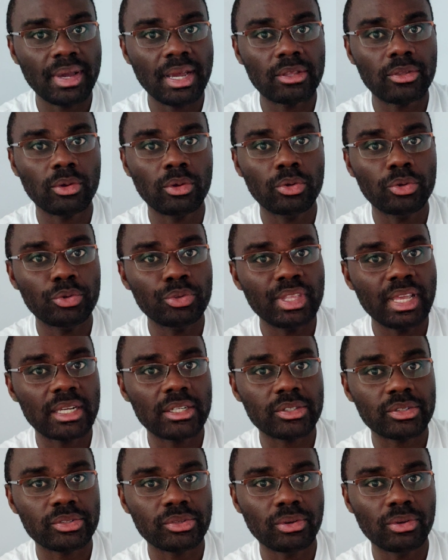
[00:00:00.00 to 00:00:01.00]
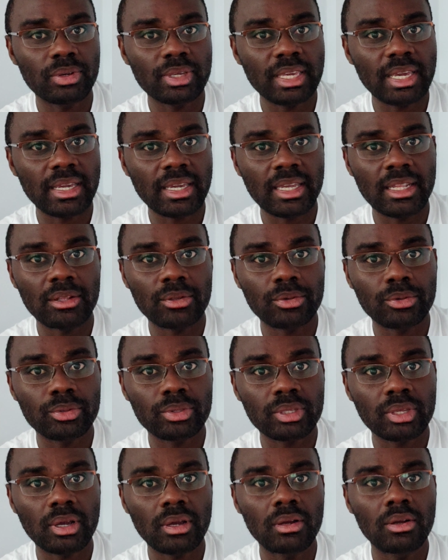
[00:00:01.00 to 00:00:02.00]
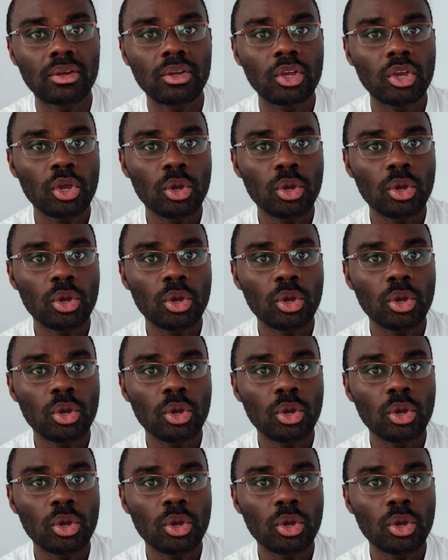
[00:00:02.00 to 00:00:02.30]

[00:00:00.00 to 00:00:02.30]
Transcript: pardon, une action il y a quelque temps